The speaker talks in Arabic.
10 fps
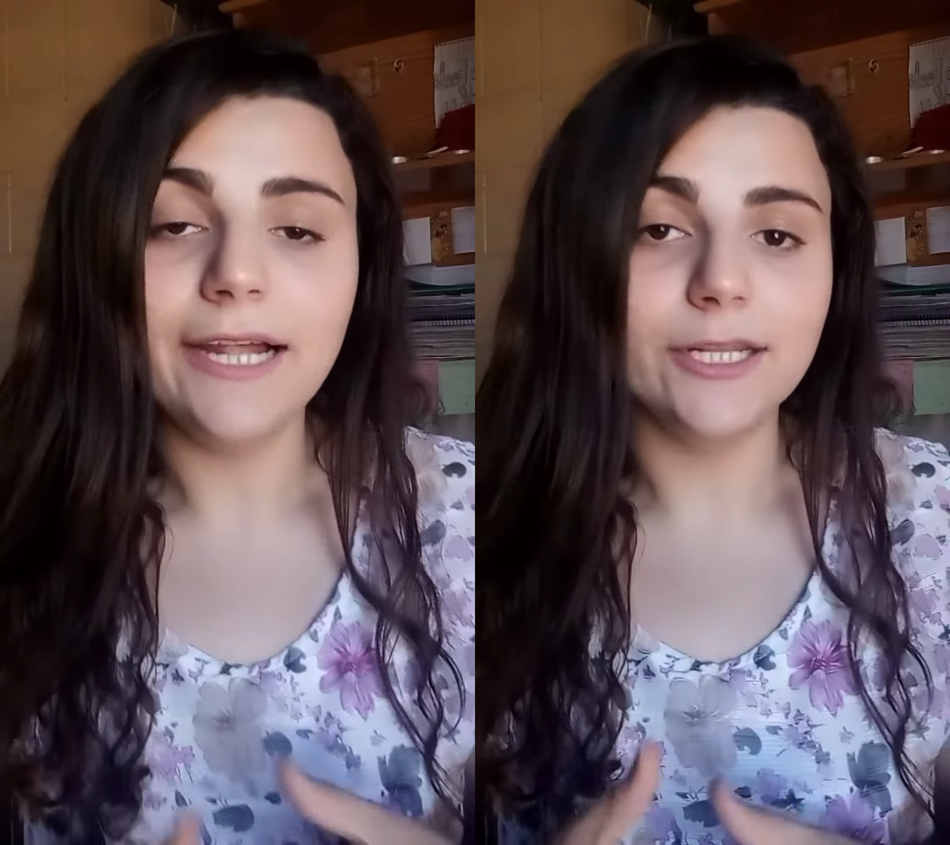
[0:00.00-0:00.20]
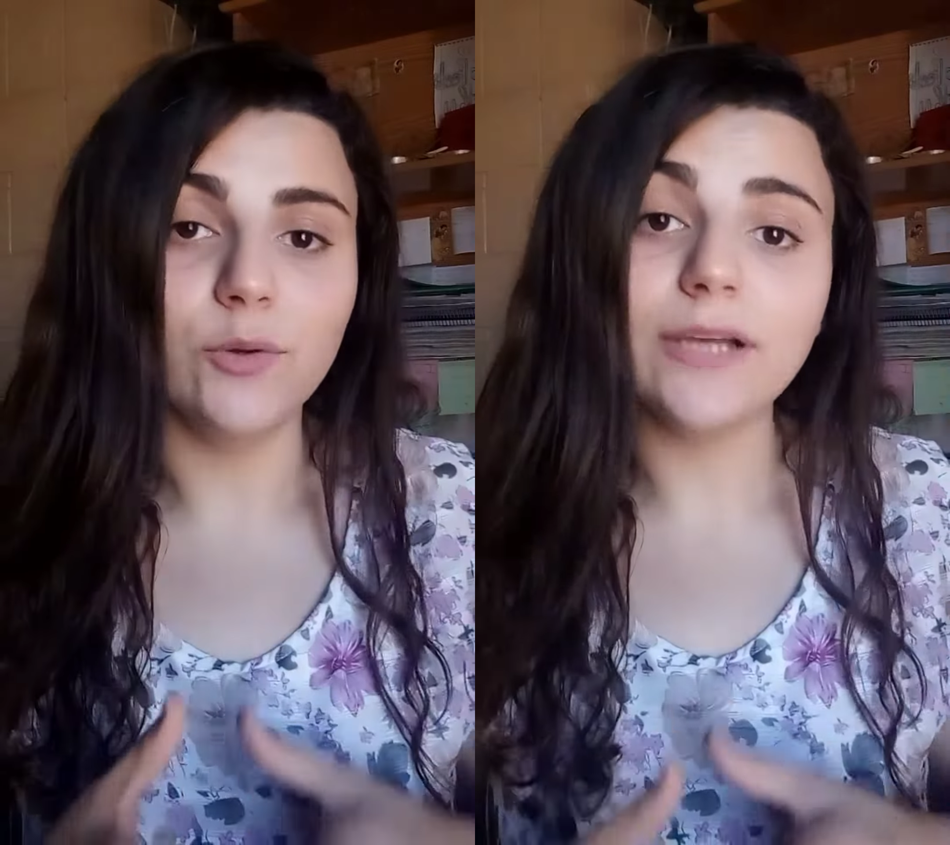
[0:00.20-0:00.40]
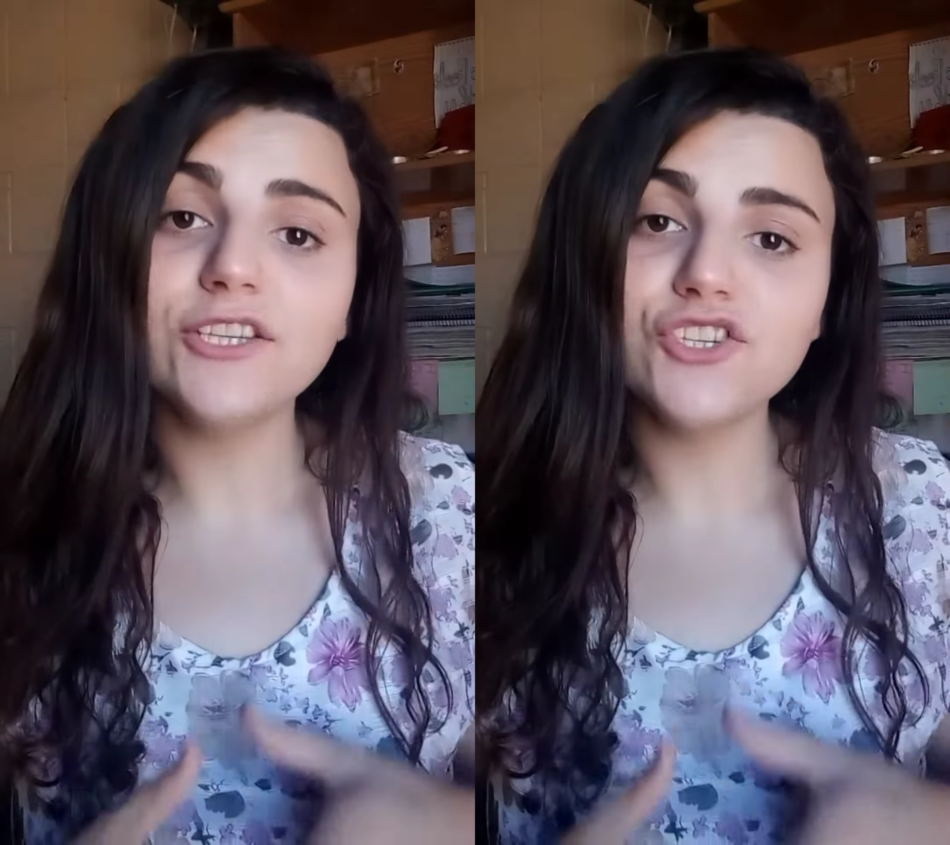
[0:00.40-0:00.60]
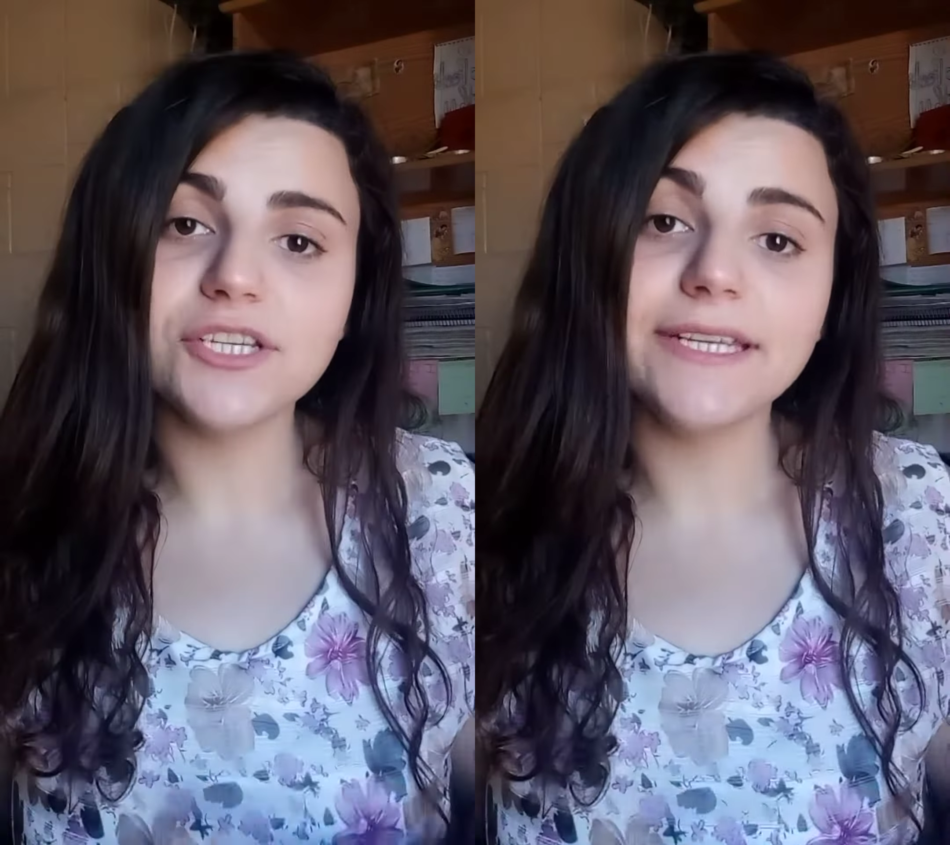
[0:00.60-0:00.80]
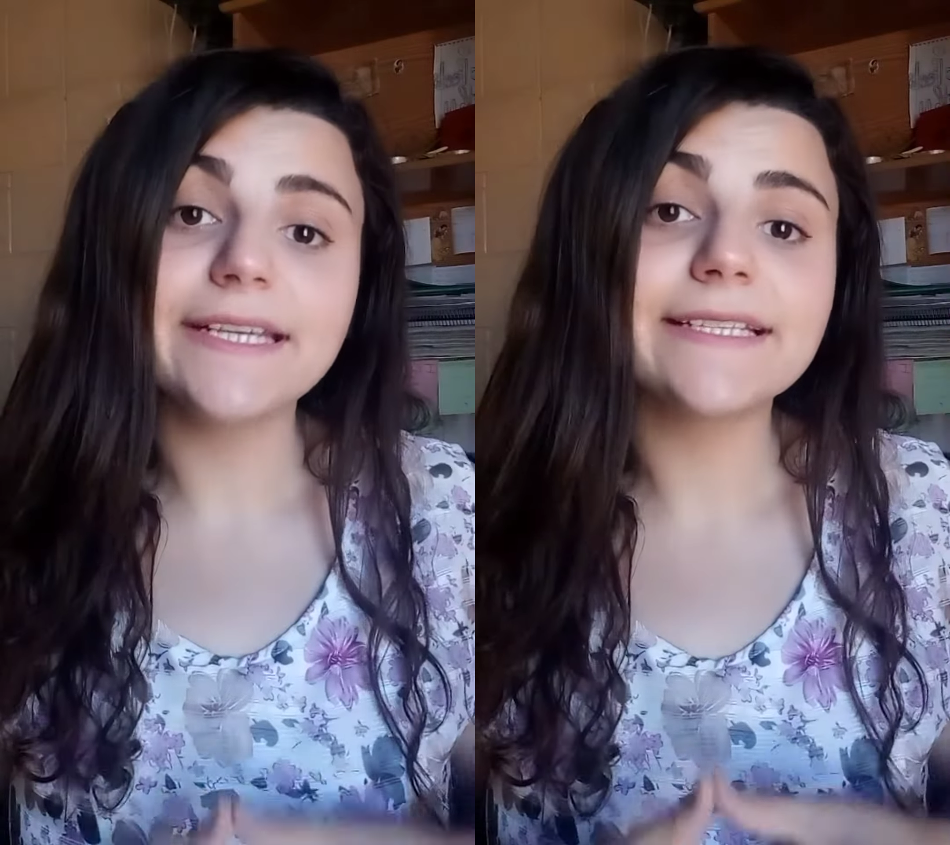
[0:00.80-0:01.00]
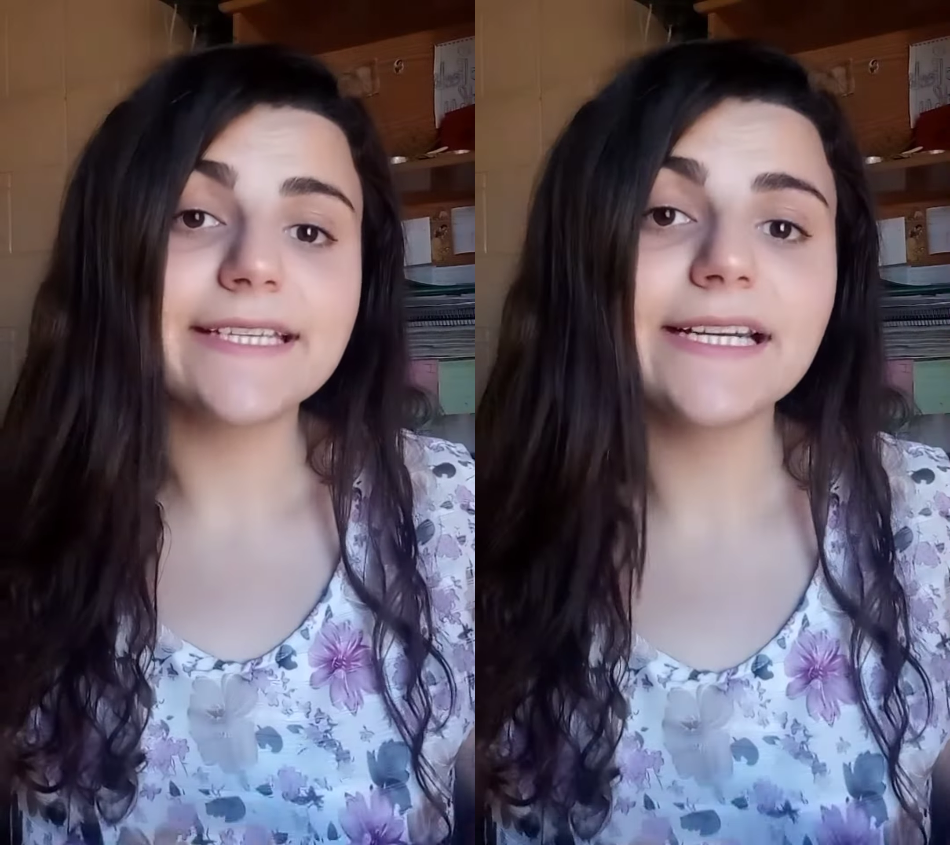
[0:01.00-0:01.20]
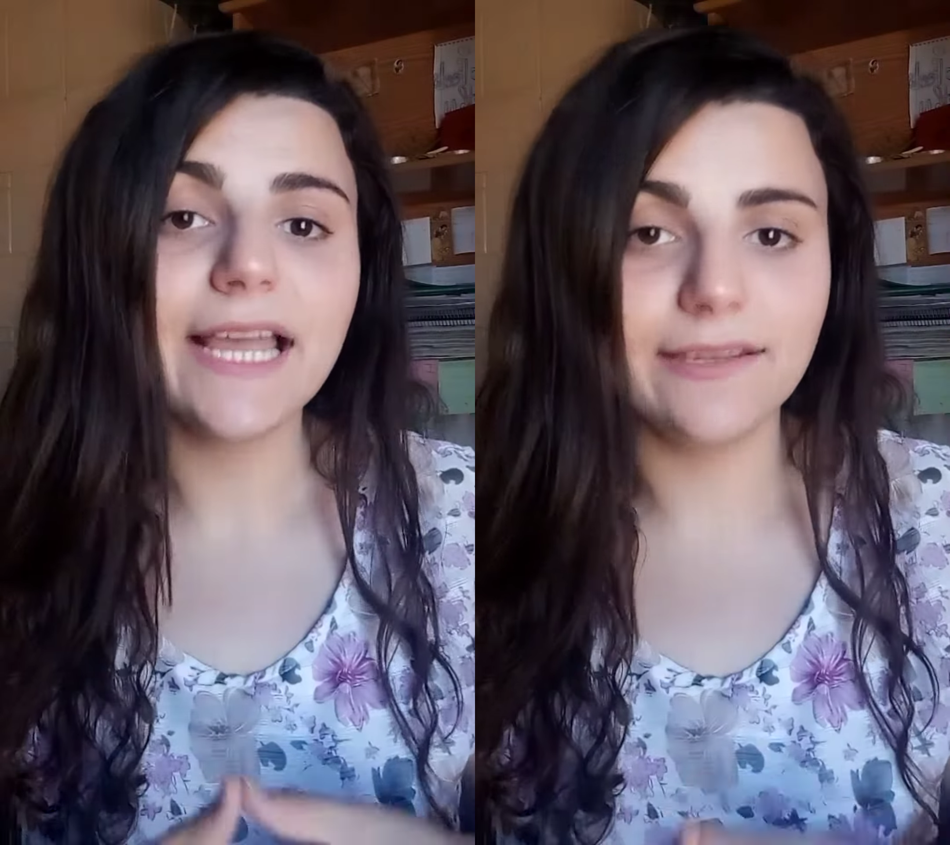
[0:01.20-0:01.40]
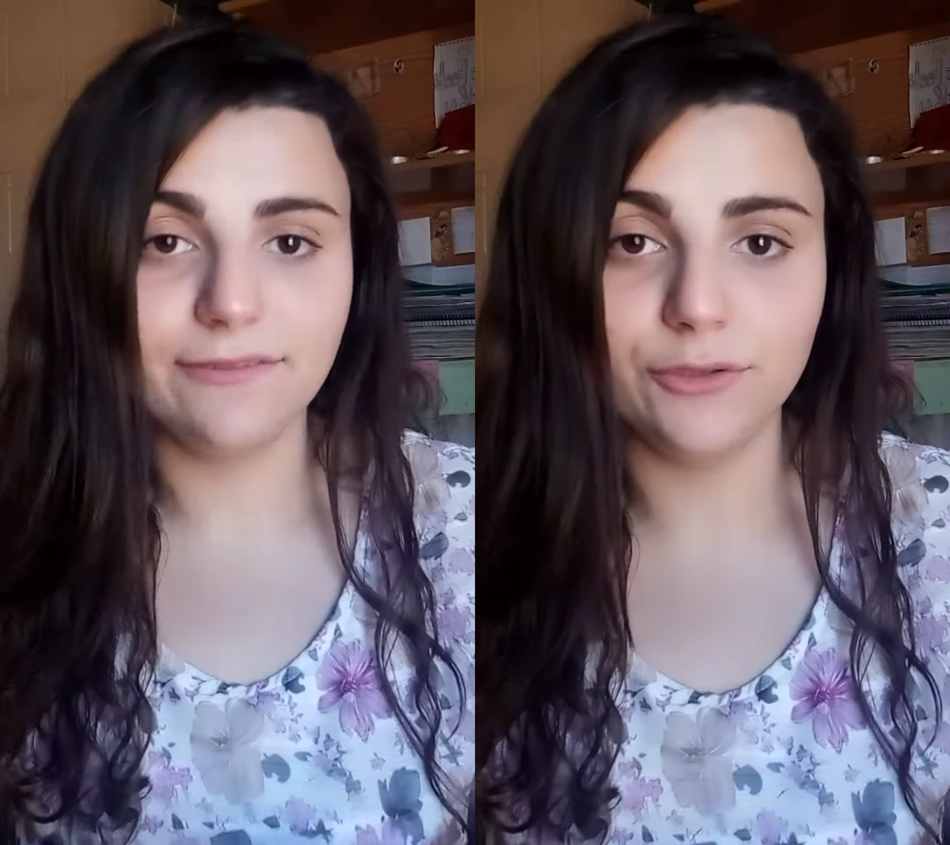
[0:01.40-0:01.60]
لأنه هذا الشيء كتير
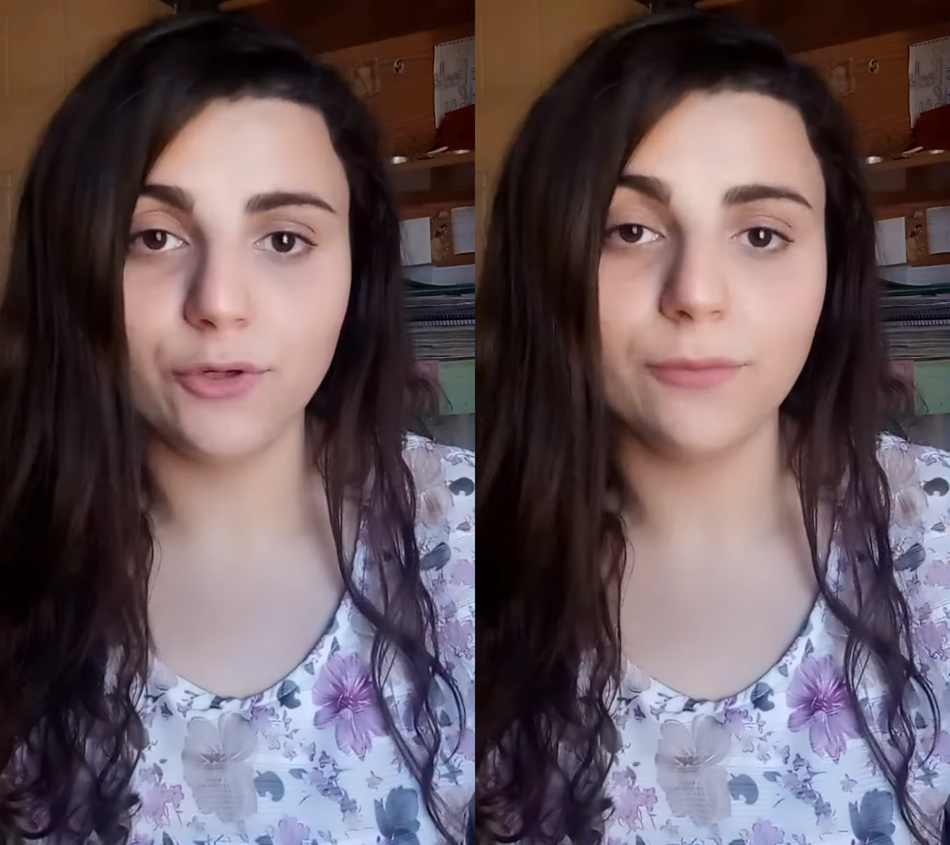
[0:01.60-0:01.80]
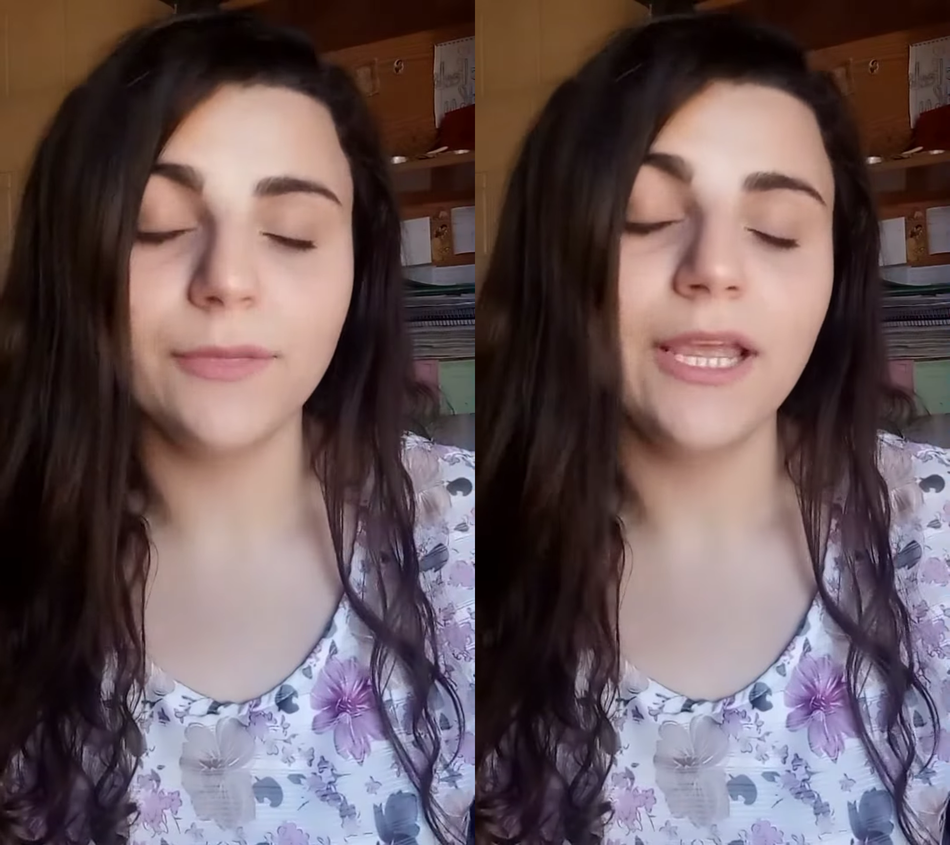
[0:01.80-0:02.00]
رح يفيدكم